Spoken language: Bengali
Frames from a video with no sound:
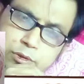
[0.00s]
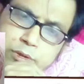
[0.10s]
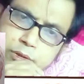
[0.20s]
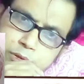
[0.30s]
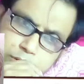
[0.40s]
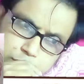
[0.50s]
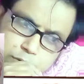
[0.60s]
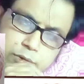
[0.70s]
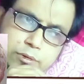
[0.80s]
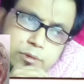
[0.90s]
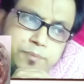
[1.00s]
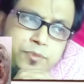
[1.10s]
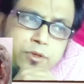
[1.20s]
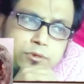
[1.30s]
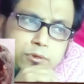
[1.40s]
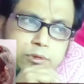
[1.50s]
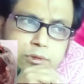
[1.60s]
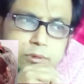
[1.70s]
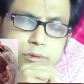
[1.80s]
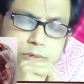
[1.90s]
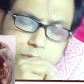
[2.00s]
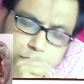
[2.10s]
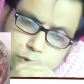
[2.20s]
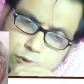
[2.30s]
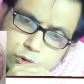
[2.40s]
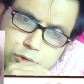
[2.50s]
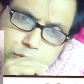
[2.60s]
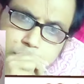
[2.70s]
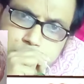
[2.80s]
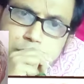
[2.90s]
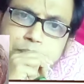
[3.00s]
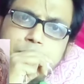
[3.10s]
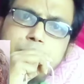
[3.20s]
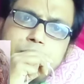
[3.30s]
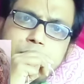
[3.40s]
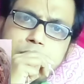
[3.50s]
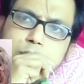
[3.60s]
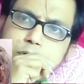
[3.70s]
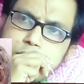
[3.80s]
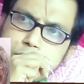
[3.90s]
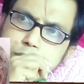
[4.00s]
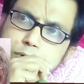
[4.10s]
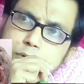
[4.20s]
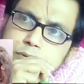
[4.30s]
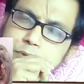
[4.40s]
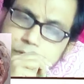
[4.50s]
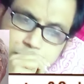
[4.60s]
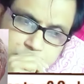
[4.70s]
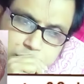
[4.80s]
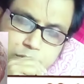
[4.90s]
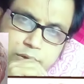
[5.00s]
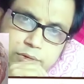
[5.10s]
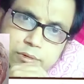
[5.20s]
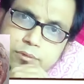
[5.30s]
করে কিডনির ক্ষতি করে যত যত এই ধরনের মানে অ্যালকোহল জাতীয় ড্রিঙ্কসগুলো আছে